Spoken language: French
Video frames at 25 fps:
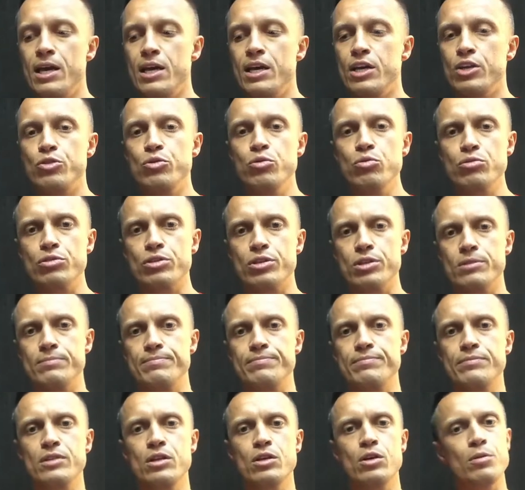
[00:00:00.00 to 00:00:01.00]
Donc,
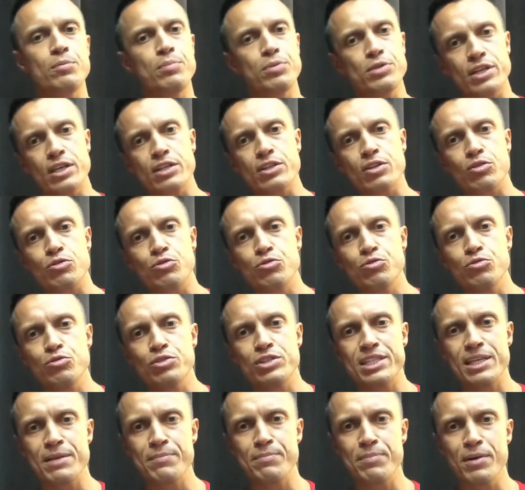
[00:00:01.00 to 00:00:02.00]
euh, peut-être tu ne
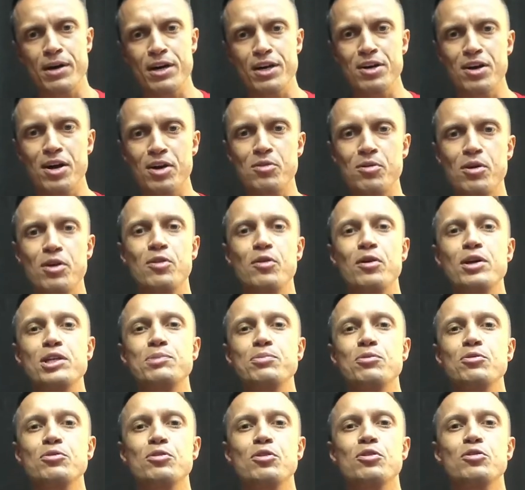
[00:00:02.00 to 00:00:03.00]
sais pas à quoi
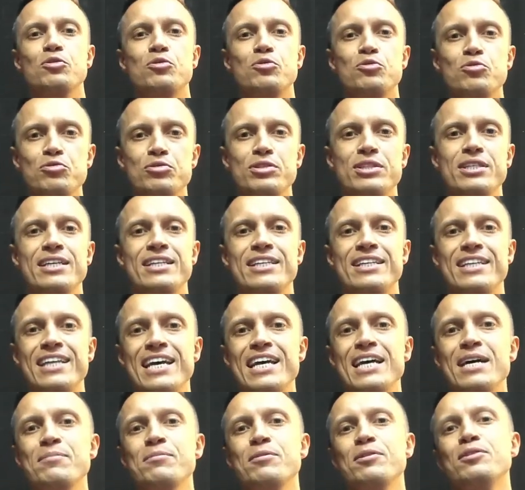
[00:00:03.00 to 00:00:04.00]
correspondre tous ces
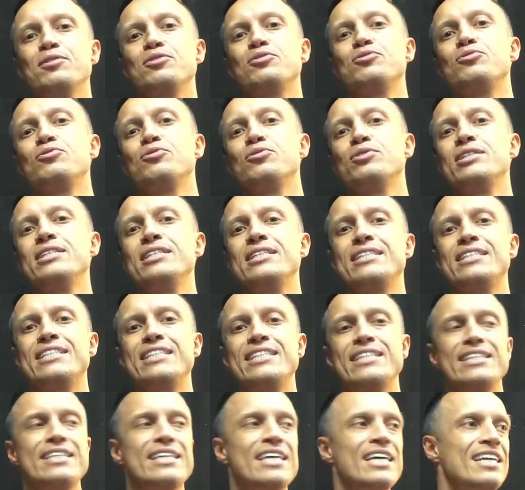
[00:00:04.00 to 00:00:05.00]
termes. Tu te dis
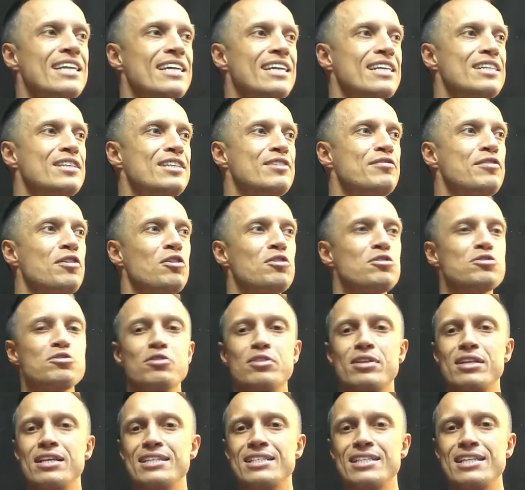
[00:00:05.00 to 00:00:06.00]
quelle est la différence
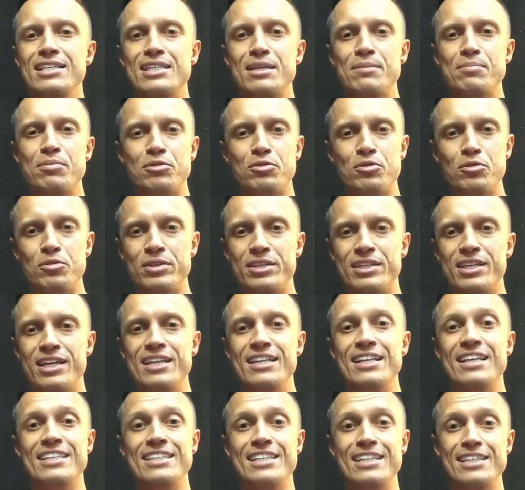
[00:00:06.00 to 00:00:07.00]
entre la salsa
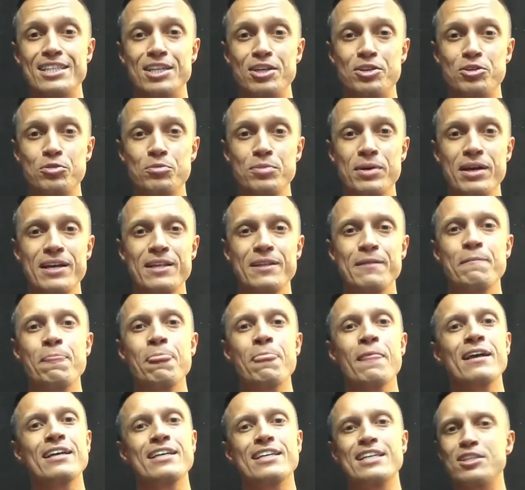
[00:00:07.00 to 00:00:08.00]
portoricaine, la salsa cubaine,
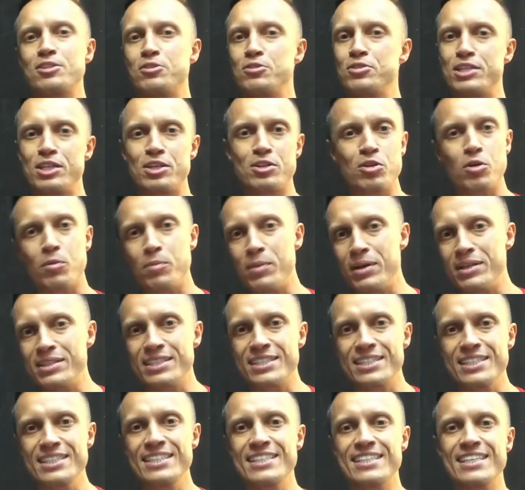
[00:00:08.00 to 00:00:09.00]
qu'est-ce que c'est que l'urban
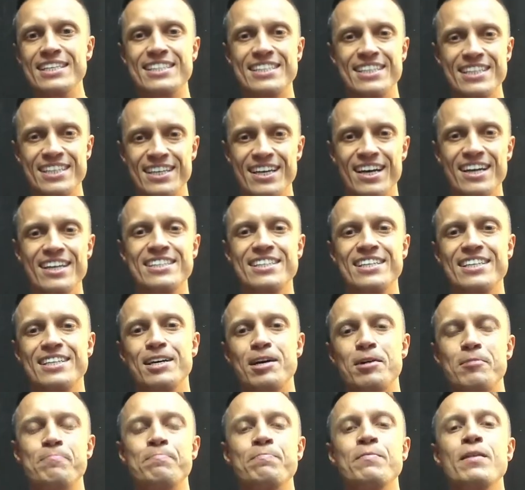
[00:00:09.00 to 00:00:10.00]
keys, etc., etc.
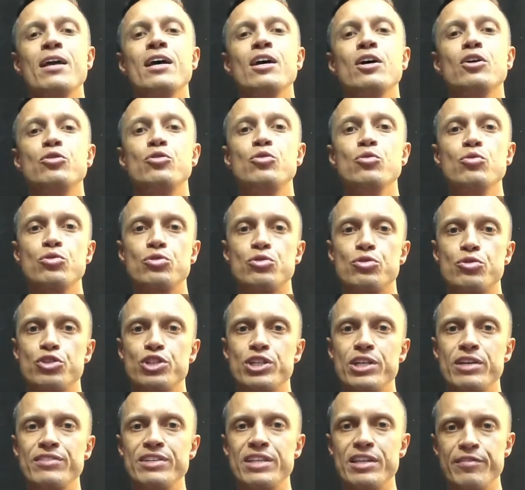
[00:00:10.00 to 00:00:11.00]
Donc, ce que je
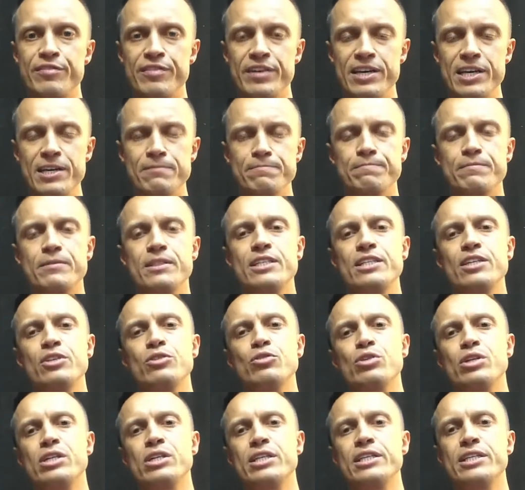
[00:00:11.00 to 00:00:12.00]
t'invite à faire, c'est
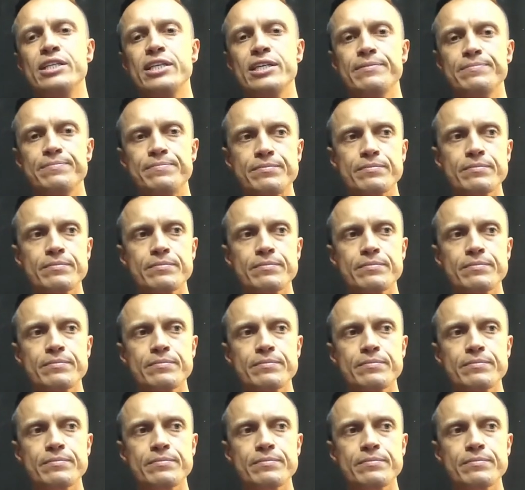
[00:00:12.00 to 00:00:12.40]
de cliquer